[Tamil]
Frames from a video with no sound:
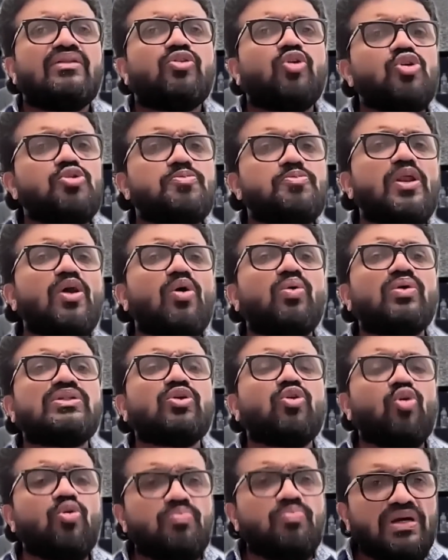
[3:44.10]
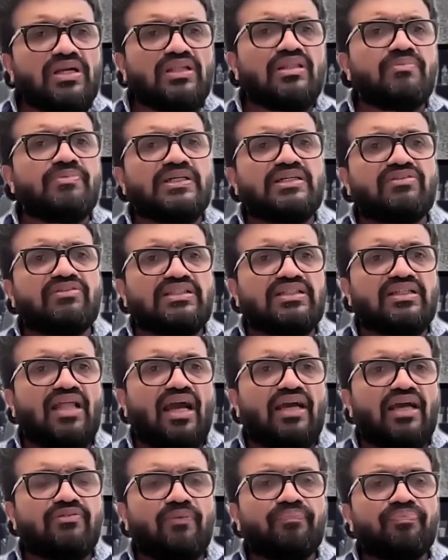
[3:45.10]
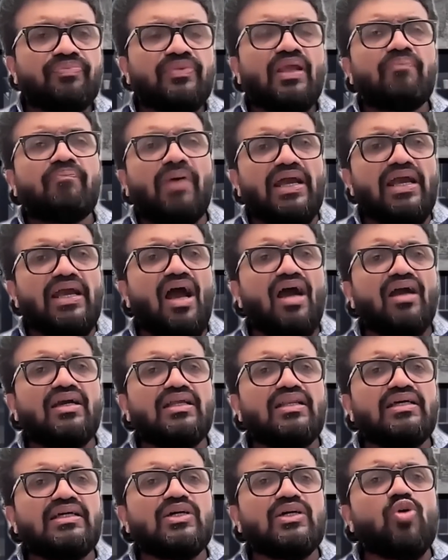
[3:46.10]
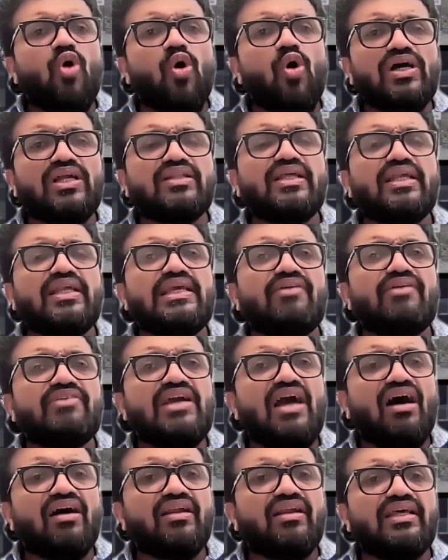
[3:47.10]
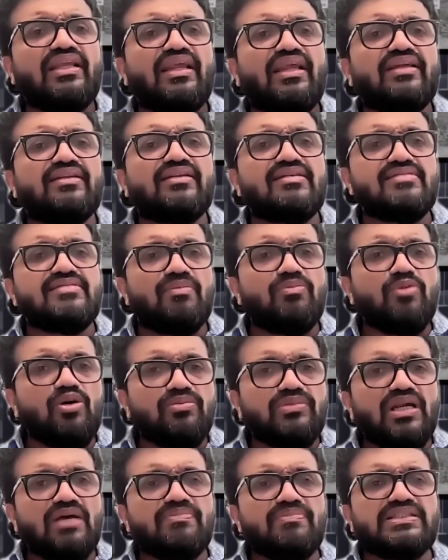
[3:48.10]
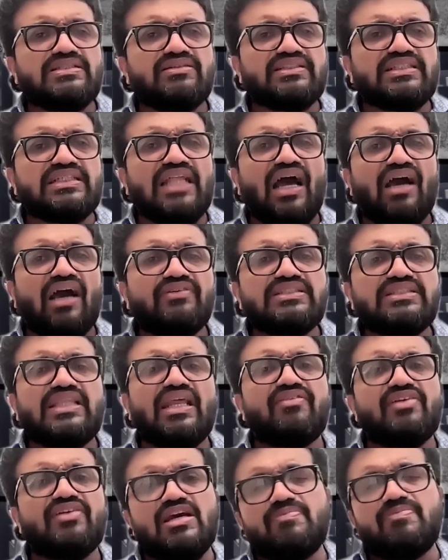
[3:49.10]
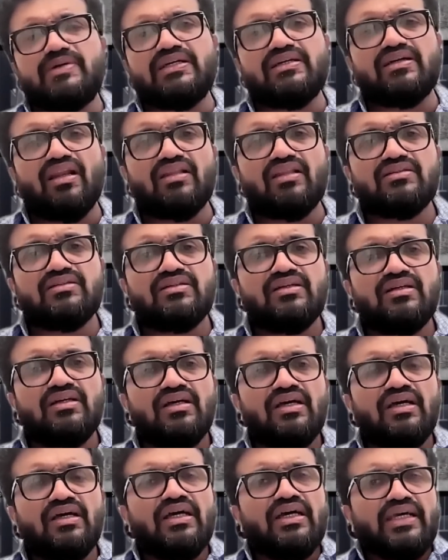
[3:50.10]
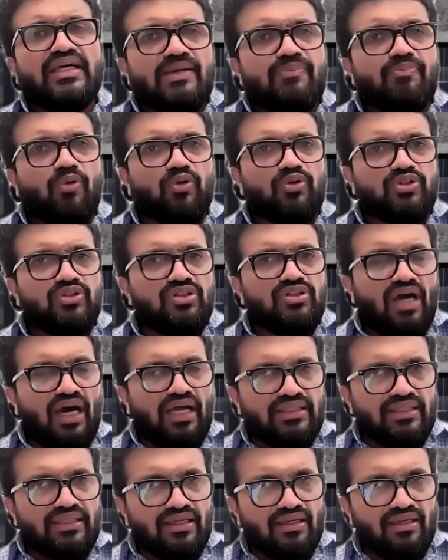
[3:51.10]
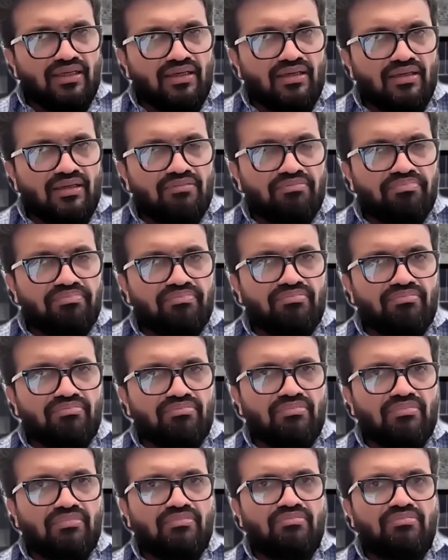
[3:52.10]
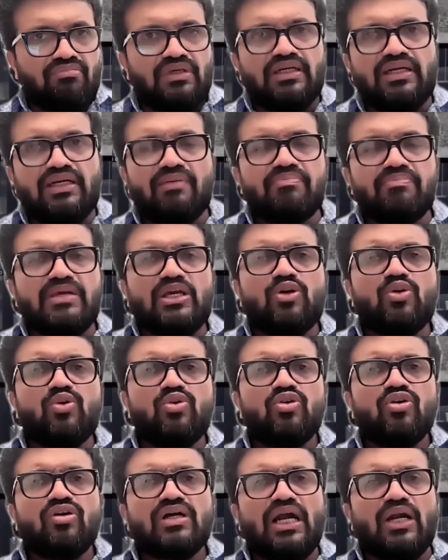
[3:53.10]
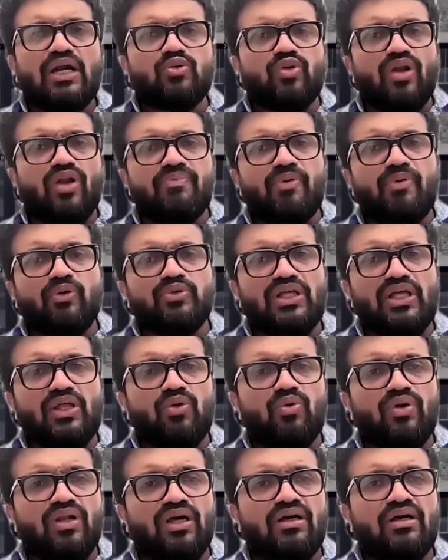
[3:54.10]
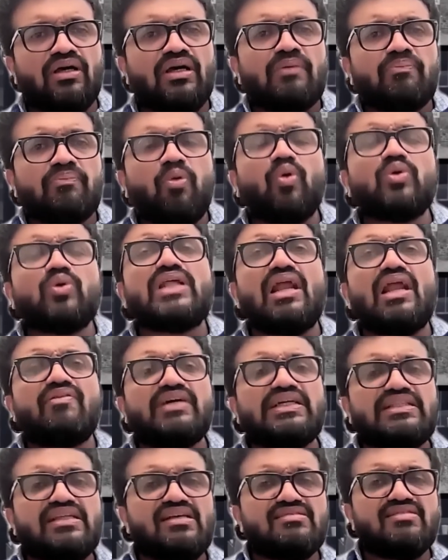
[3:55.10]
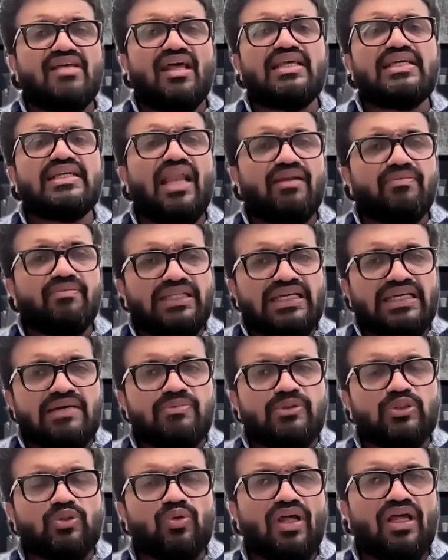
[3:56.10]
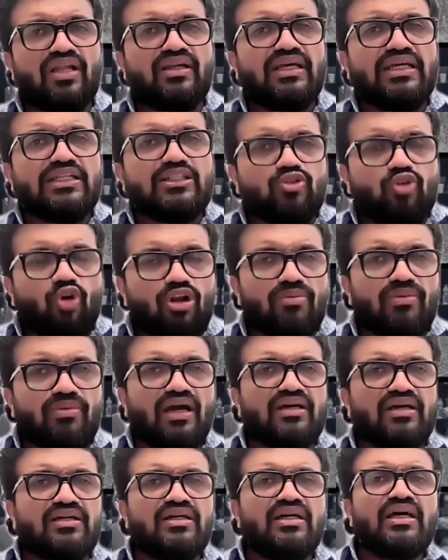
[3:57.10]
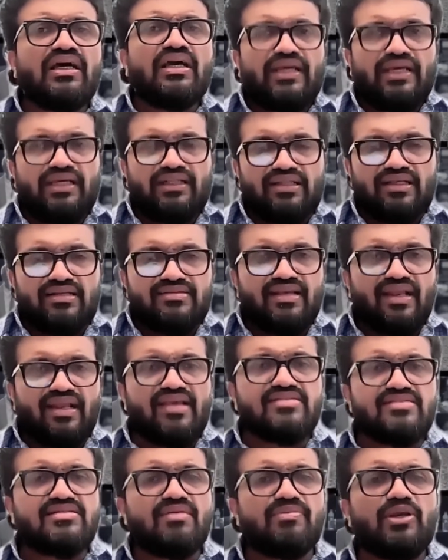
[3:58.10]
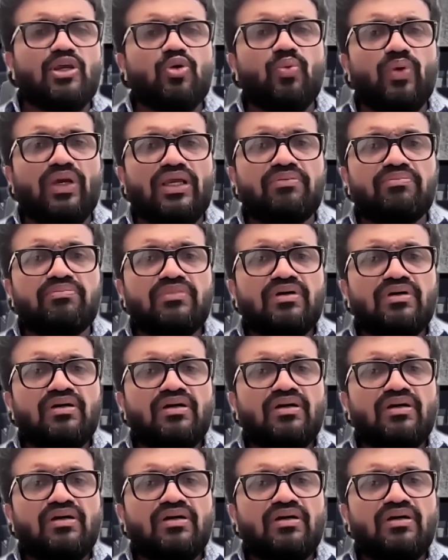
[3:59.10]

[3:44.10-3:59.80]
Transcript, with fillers: துஷ்பிரயோகத்துக்கு உட்படுத்தப்பட்டு வந்ததாகவும் பயாகல கொகர்தனிய விகாரையிலே இந்த சம்பவம் இடம்பெற்று வந்ததாகவும் தெரிவிக்கப்படுகிறது இப்போது அந்த இளம்பிக்கு கடுத்துறை பகுதியில் உள்ள போதனா வைத்தியசாலையில் அனுமதிக்கப்பட்டுள்ளார் இது தொடர்பாக இந்த சிரேஷ்ட விக்குவையும்